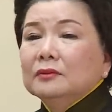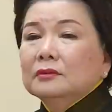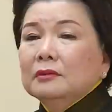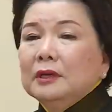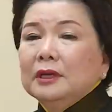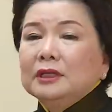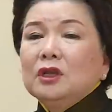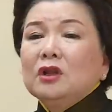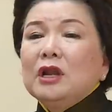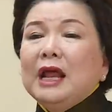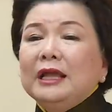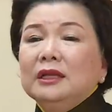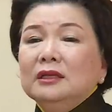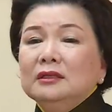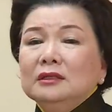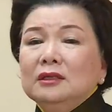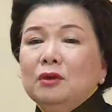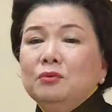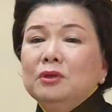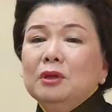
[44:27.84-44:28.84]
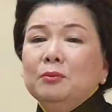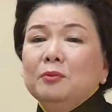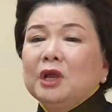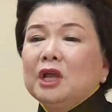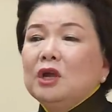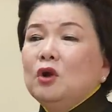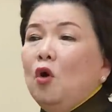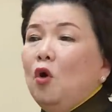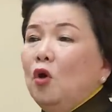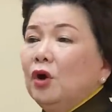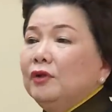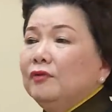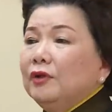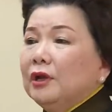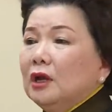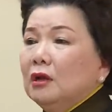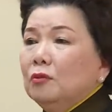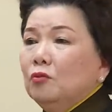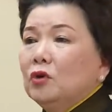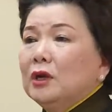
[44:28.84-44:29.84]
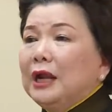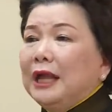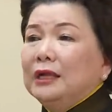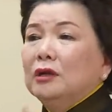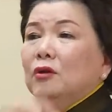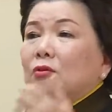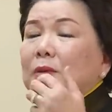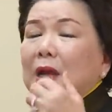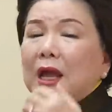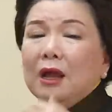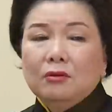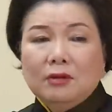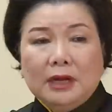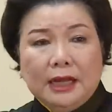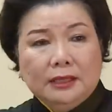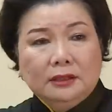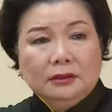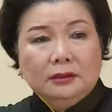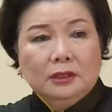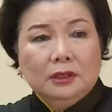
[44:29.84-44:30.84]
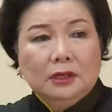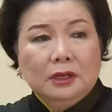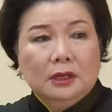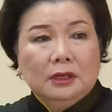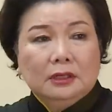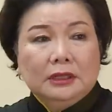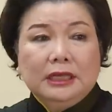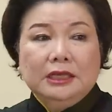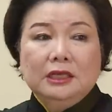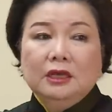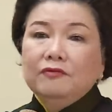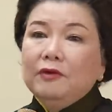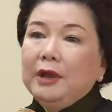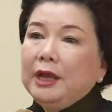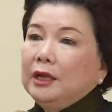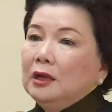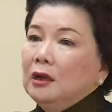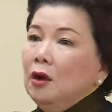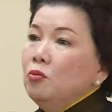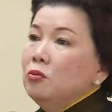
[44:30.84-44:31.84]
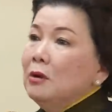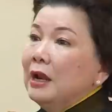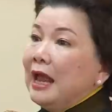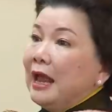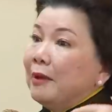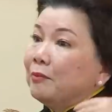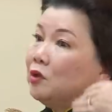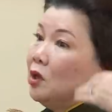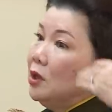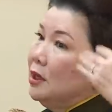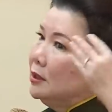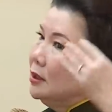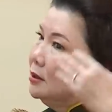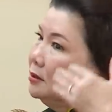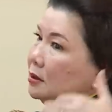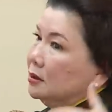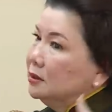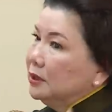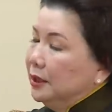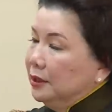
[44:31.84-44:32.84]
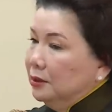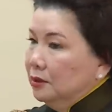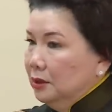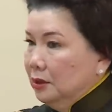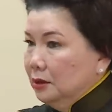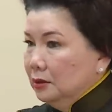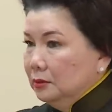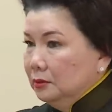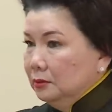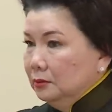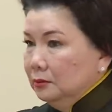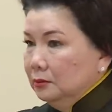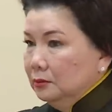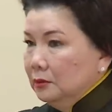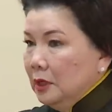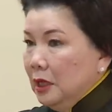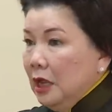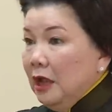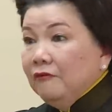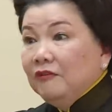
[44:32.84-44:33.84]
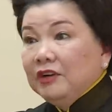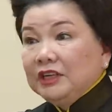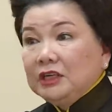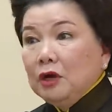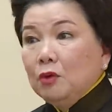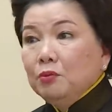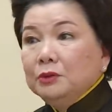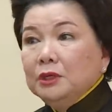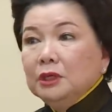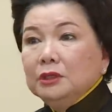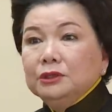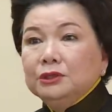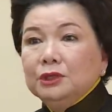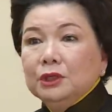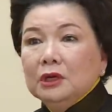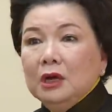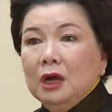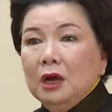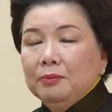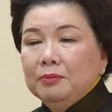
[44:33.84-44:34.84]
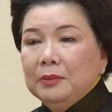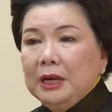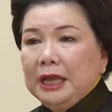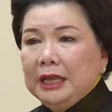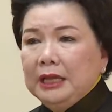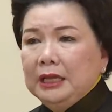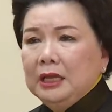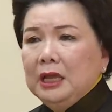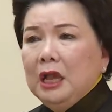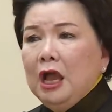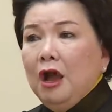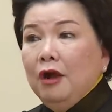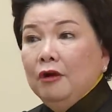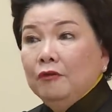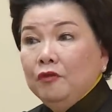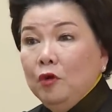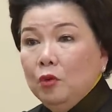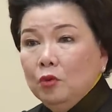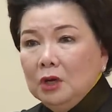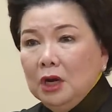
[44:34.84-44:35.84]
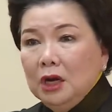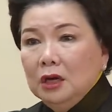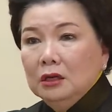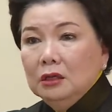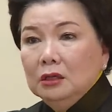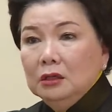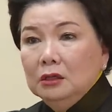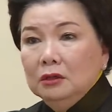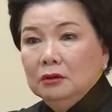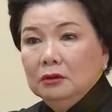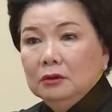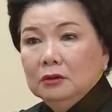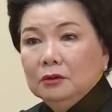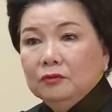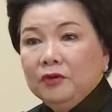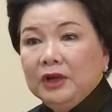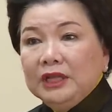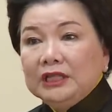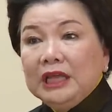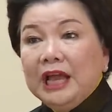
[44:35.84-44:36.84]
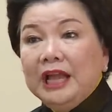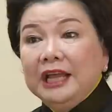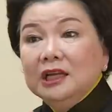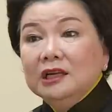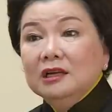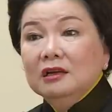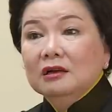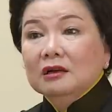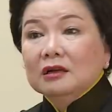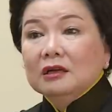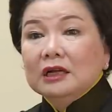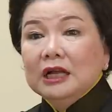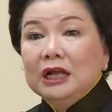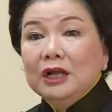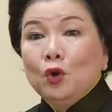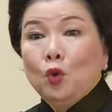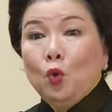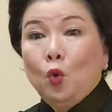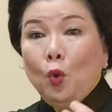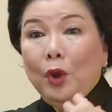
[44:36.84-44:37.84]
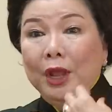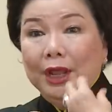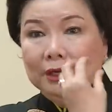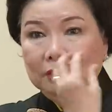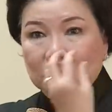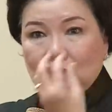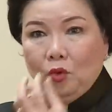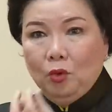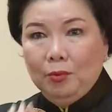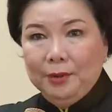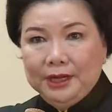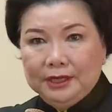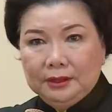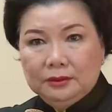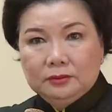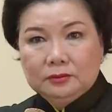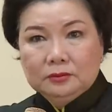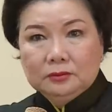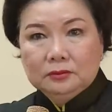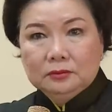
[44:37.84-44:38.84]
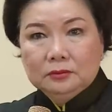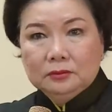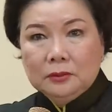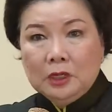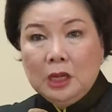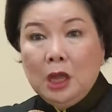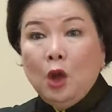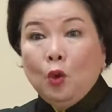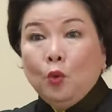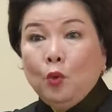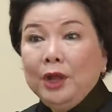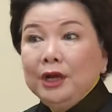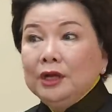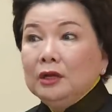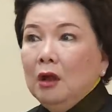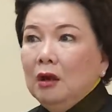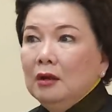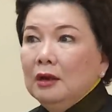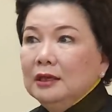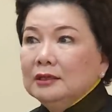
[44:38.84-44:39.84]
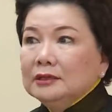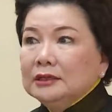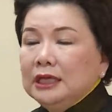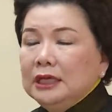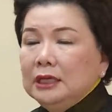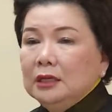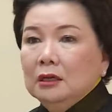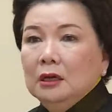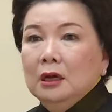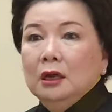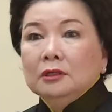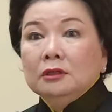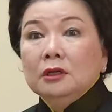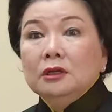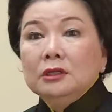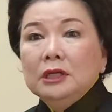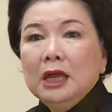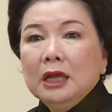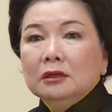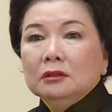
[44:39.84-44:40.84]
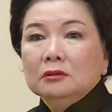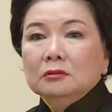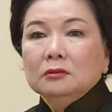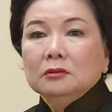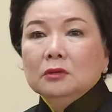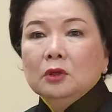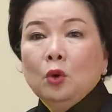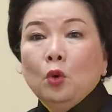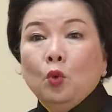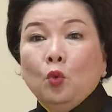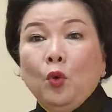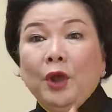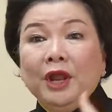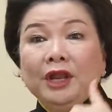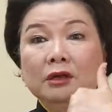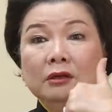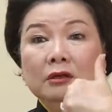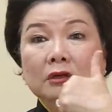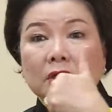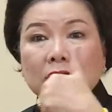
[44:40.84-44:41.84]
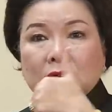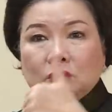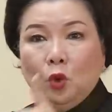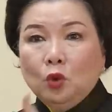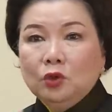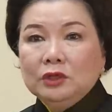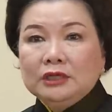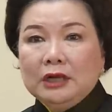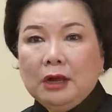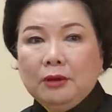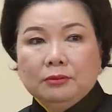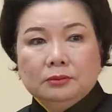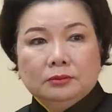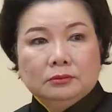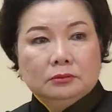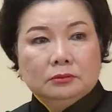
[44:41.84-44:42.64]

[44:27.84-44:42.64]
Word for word: bà cho đánh giống như một cái gối vậy đó, muốn đánh lúc nào đánh. Thì như vậy không làm cho người ta thức tỉnh được. Và trong những trường hợp này, phụ nữ phải thấy được cái quyền của mình. Quyền đó là gì? Thứ nhất, quyền được tôn trọng.